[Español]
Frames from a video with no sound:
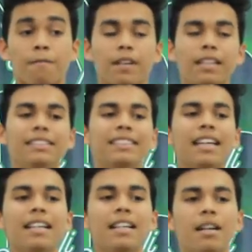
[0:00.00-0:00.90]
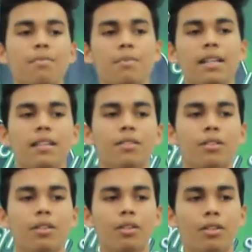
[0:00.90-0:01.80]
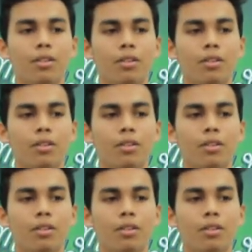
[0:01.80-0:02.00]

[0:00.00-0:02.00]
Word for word: Ven y sana mi dolor.